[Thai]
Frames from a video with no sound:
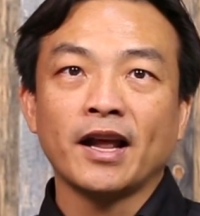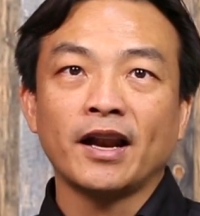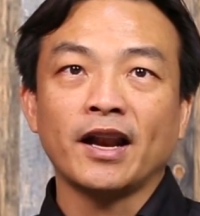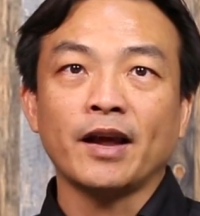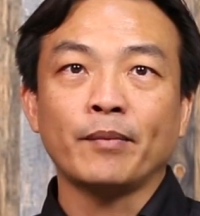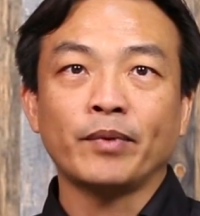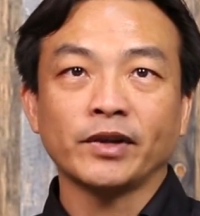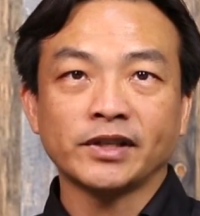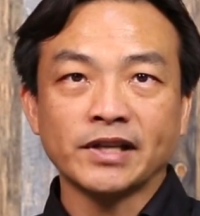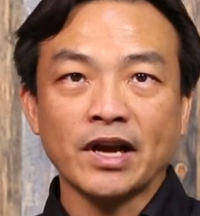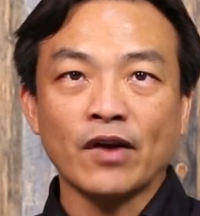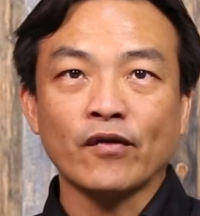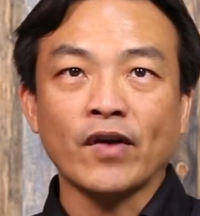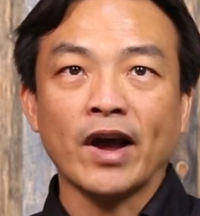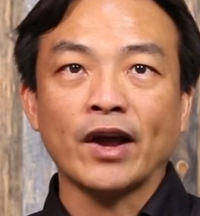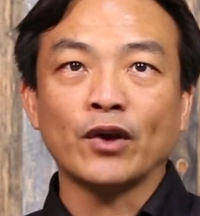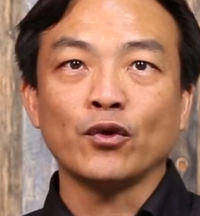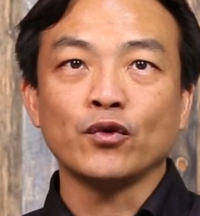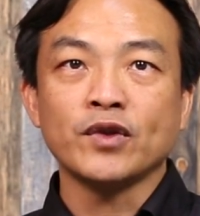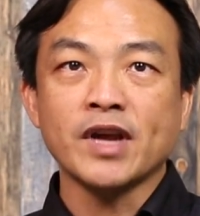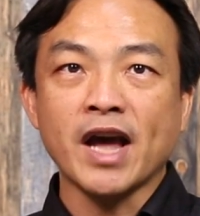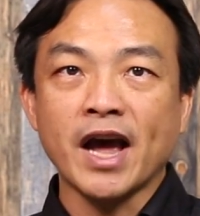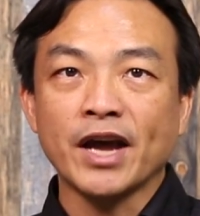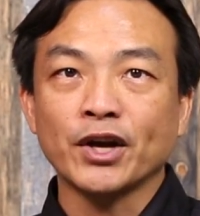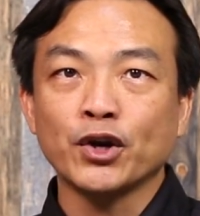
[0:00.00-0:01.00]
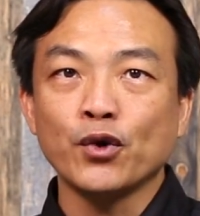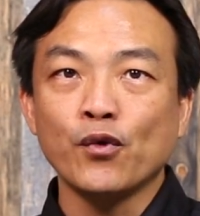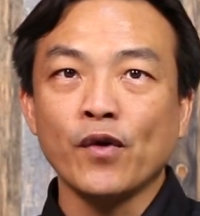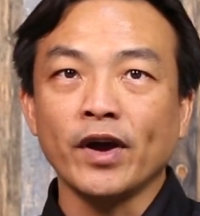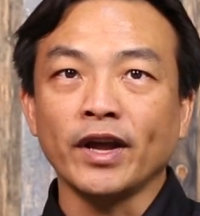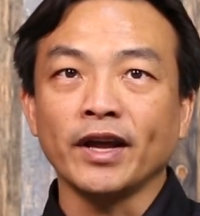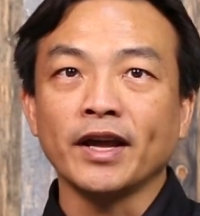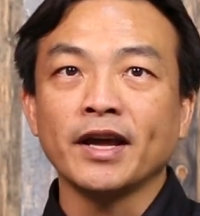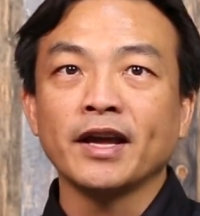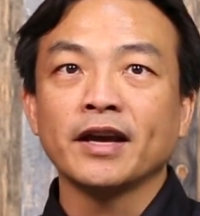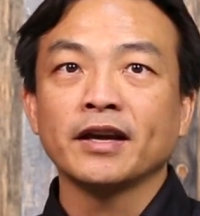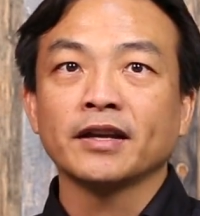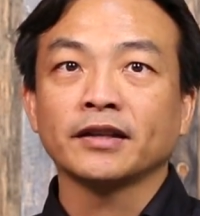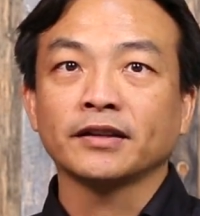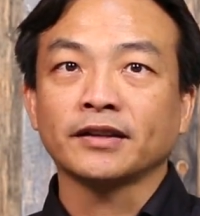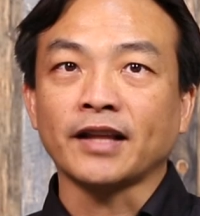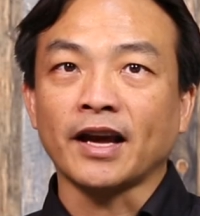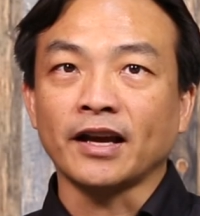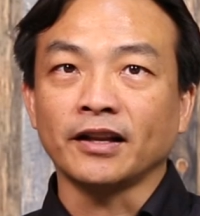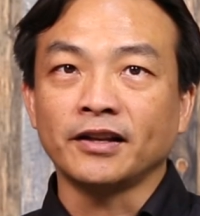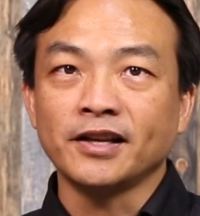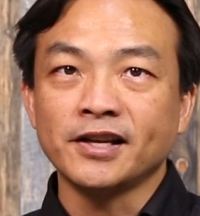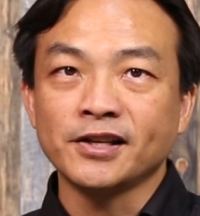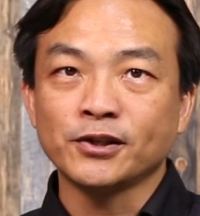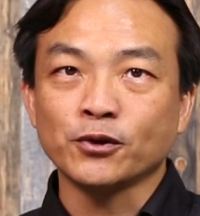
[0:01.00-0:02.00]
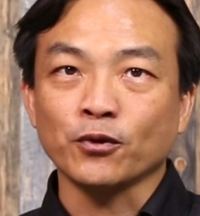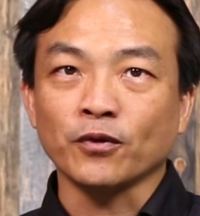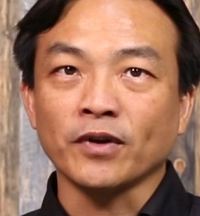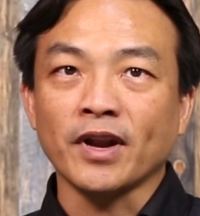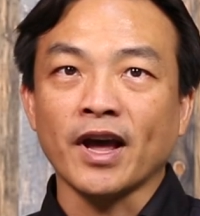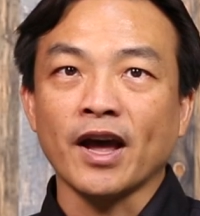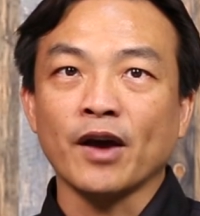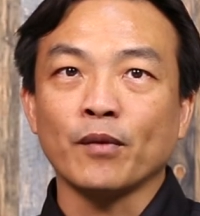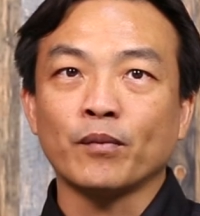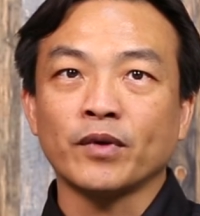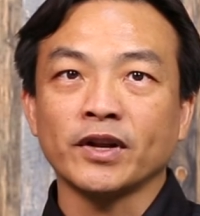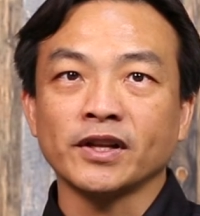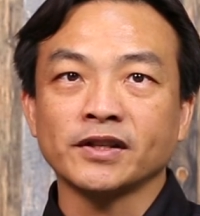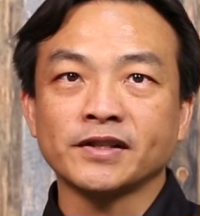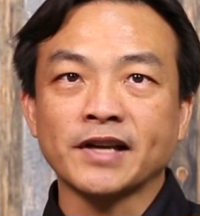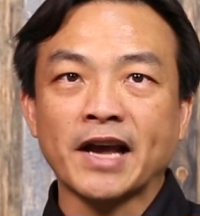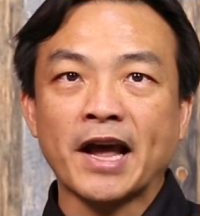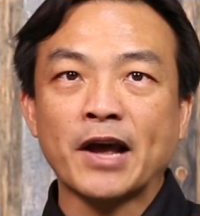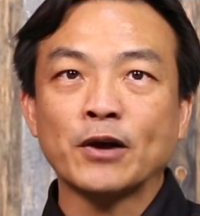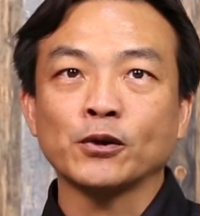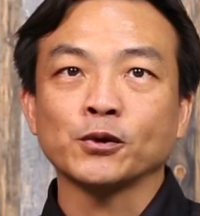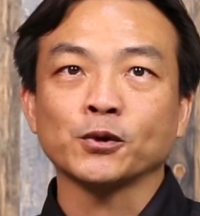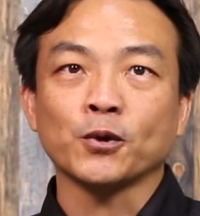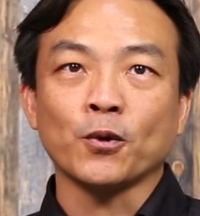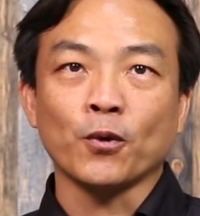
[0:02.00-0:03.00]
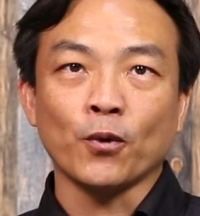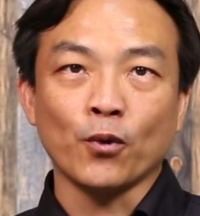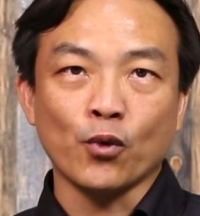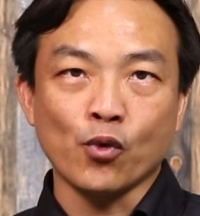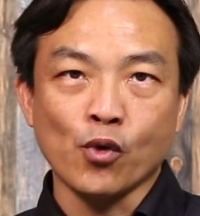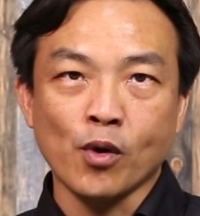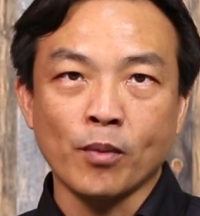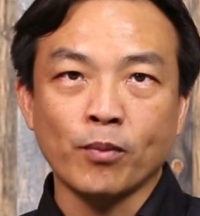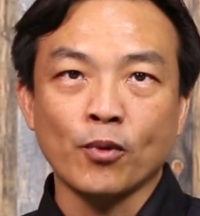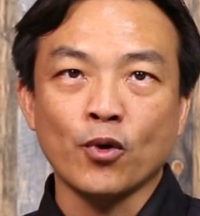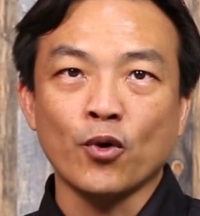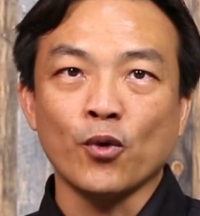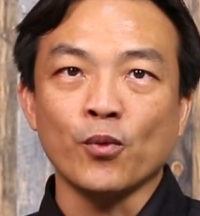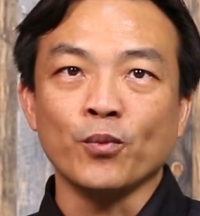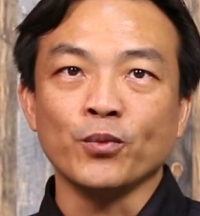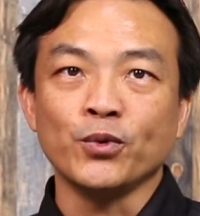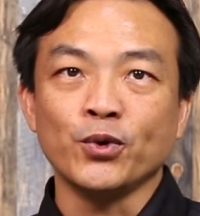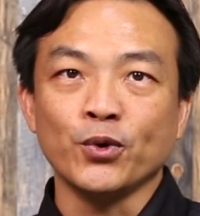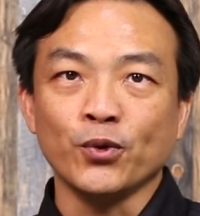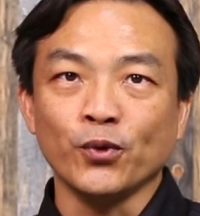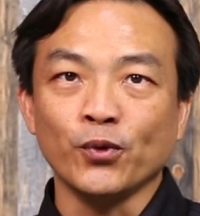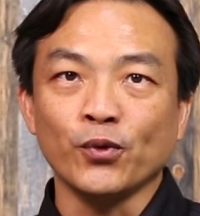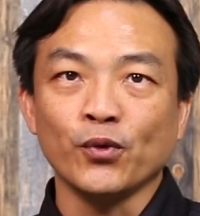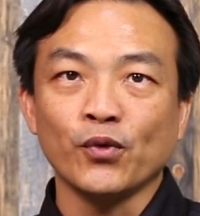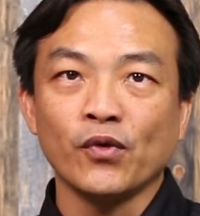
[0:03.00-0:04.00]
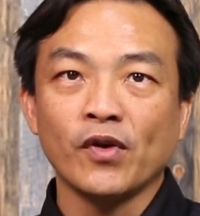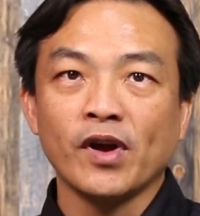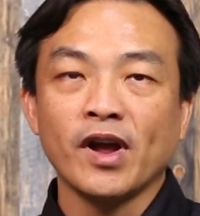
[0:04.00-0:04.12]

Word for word: และพระเจ้าก็อนุญาตด้วยแต่ที่สุดแล้วพระเจ้าทรงควบคุมอยู่